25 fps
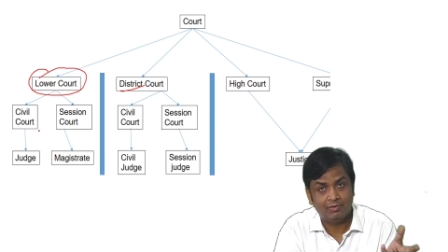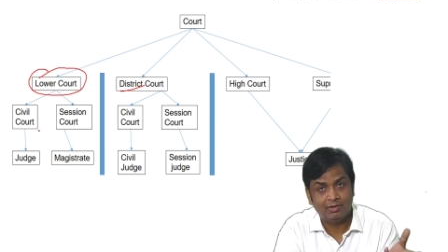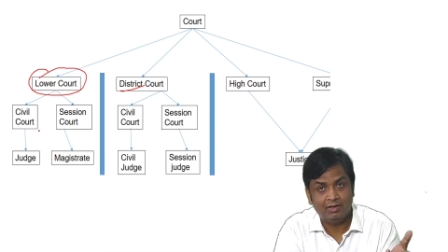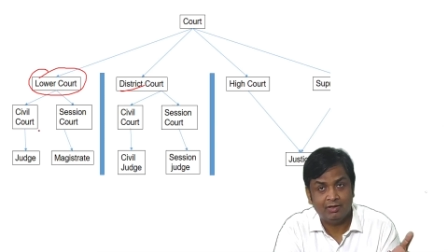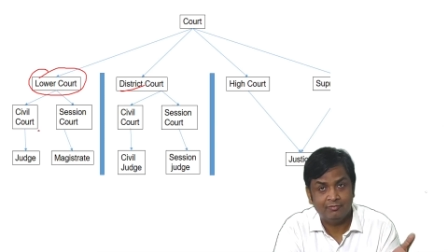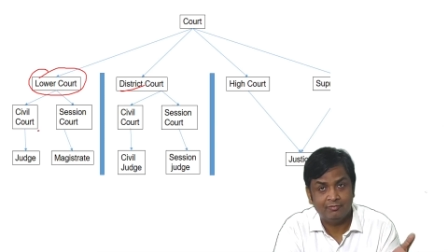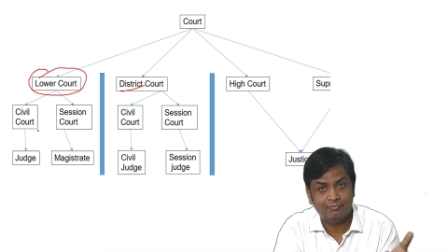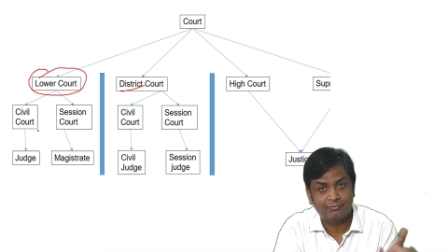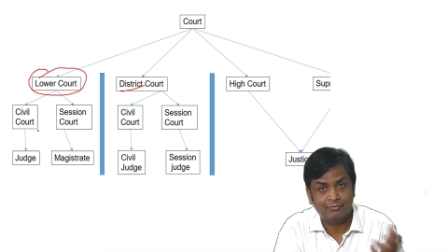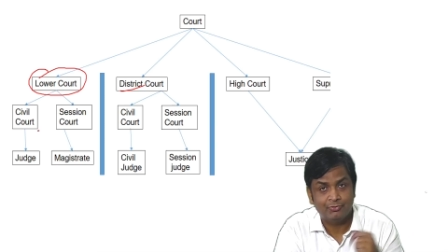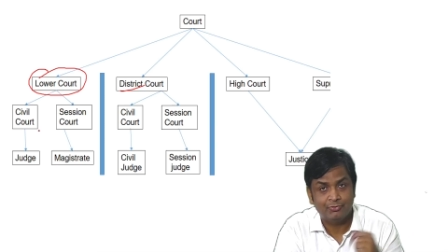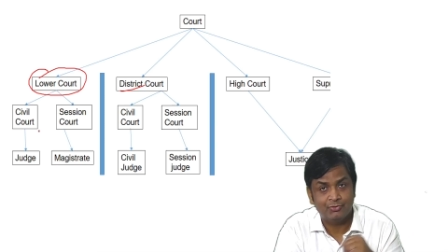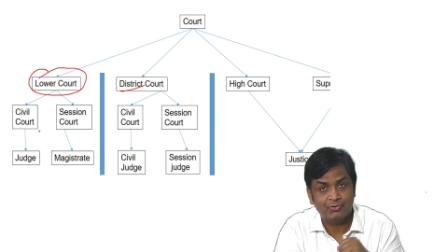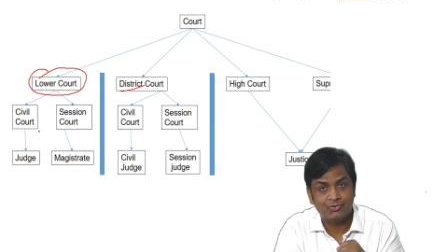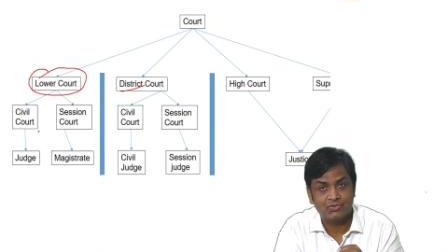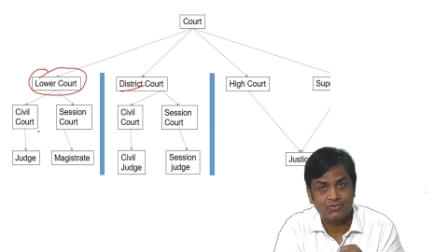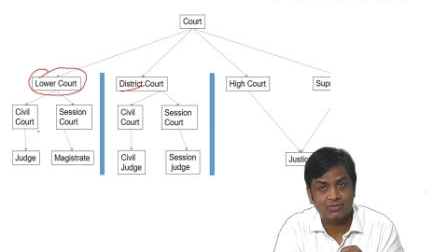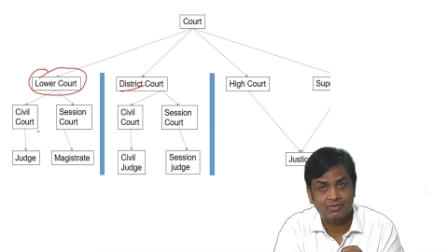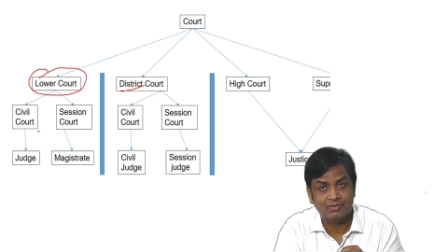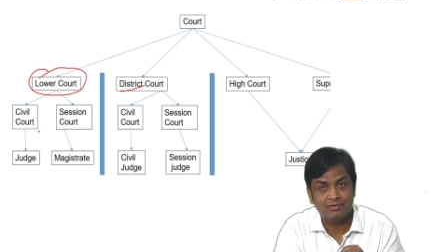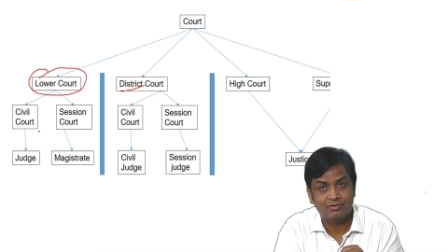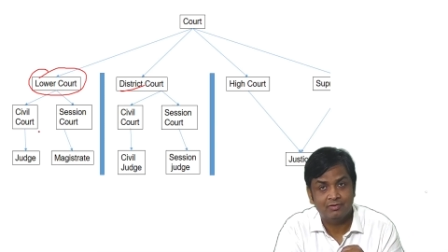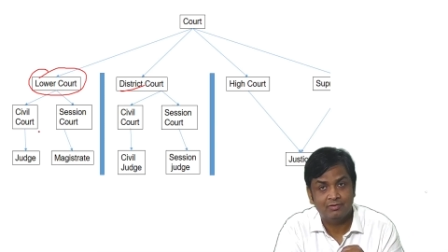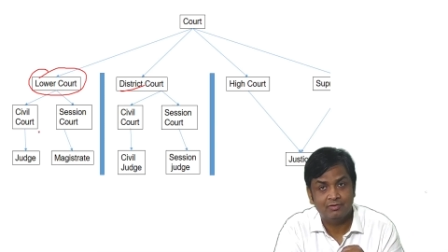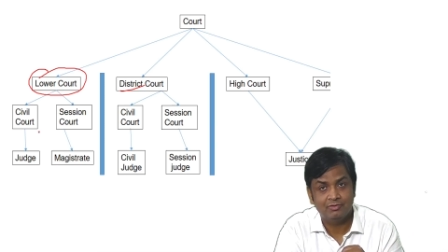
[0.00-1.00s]
ऑफ कोर्स
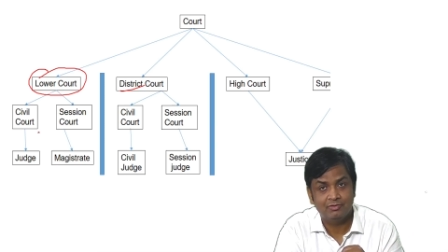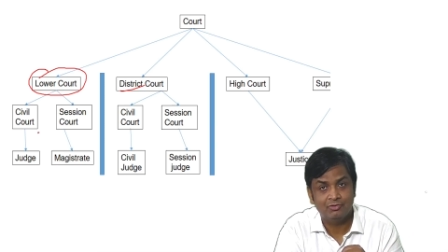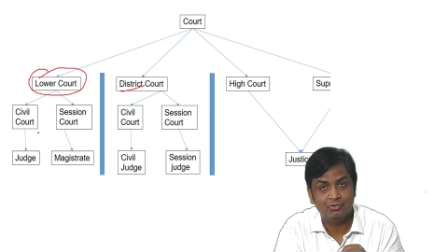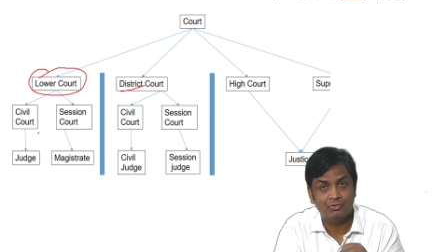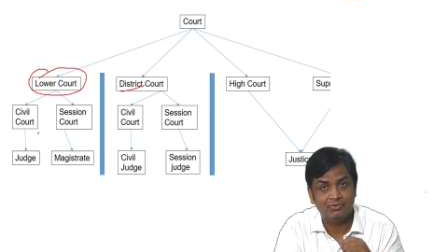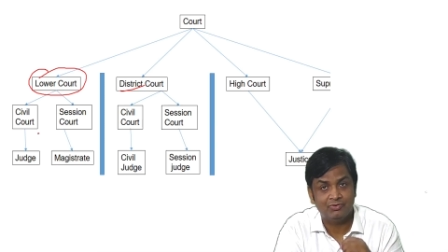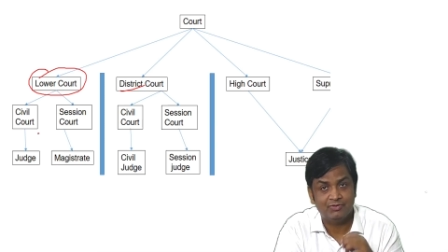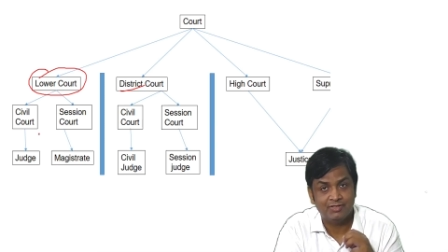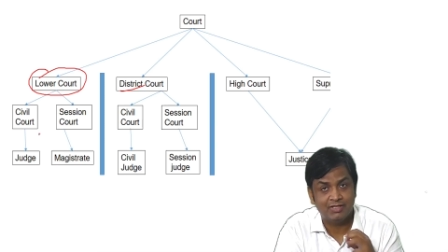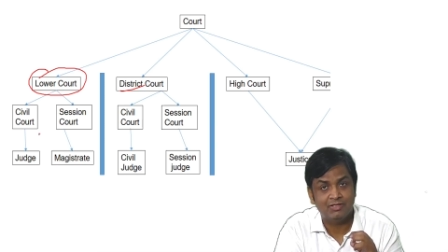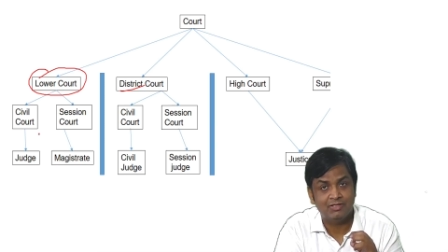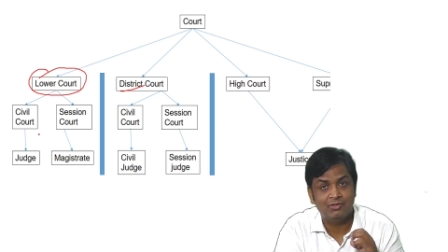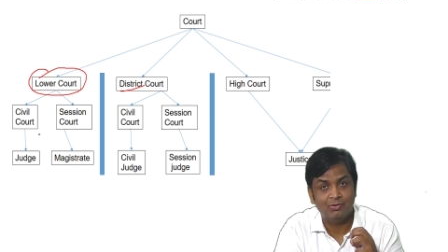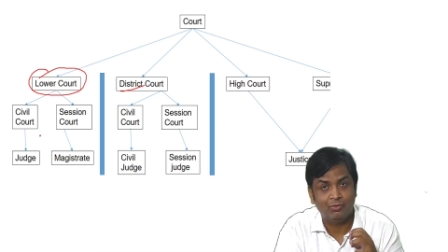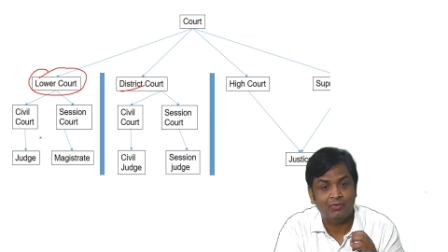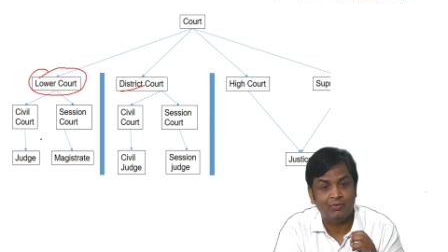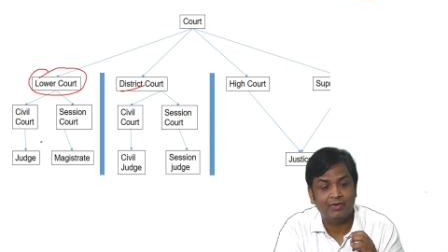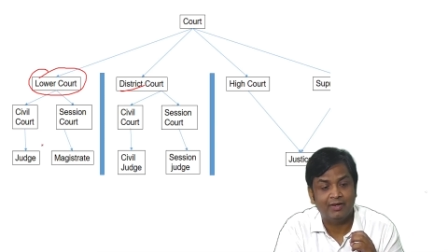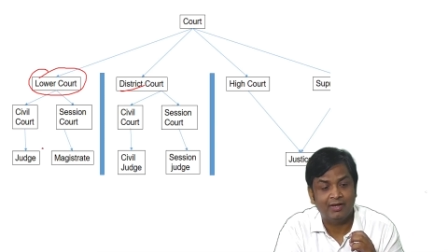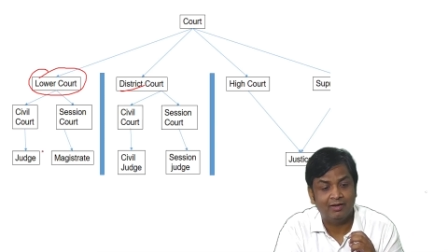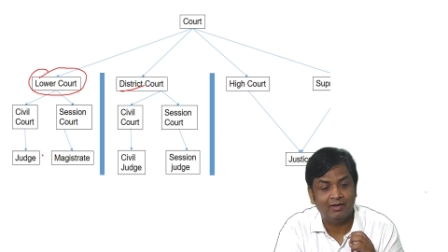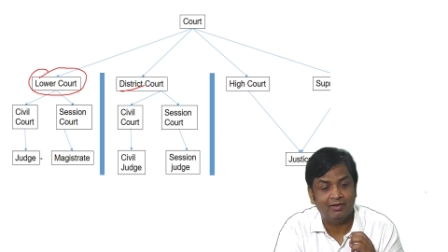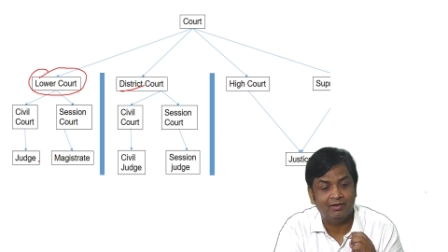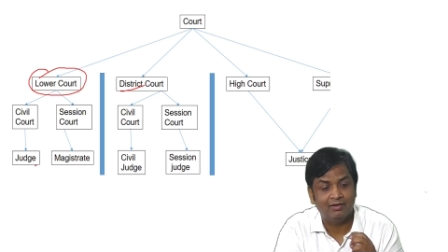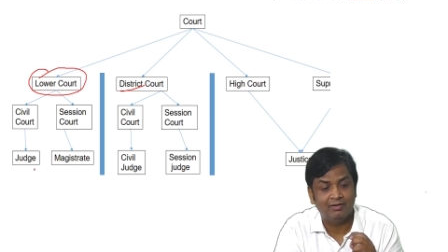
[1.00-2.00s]
जो जज होंगे